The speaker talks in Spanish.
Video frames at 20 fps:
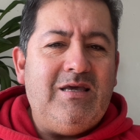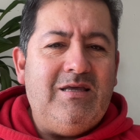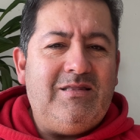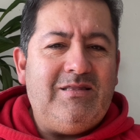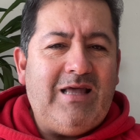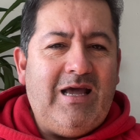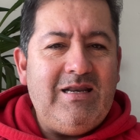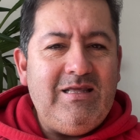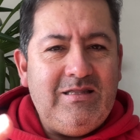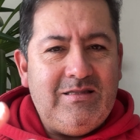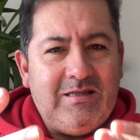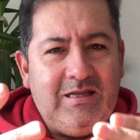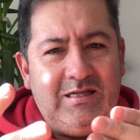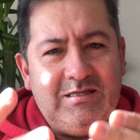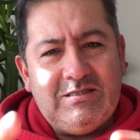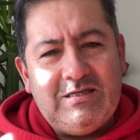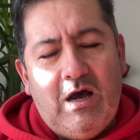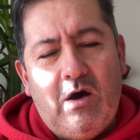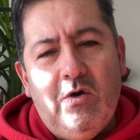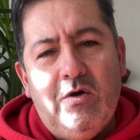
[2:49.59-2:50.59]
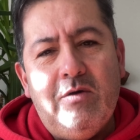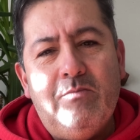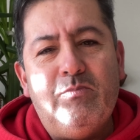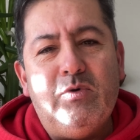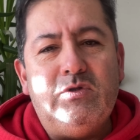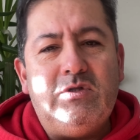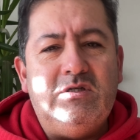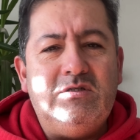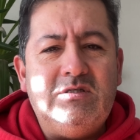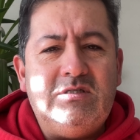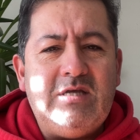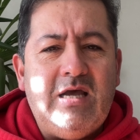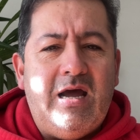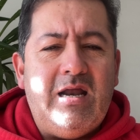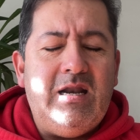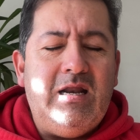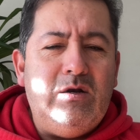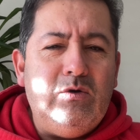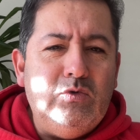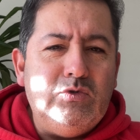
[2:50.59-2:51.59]
que están interesados en
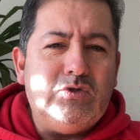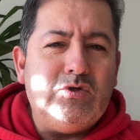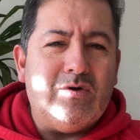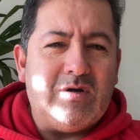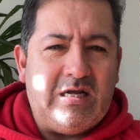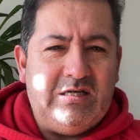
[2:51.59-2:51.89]
potenciar el uso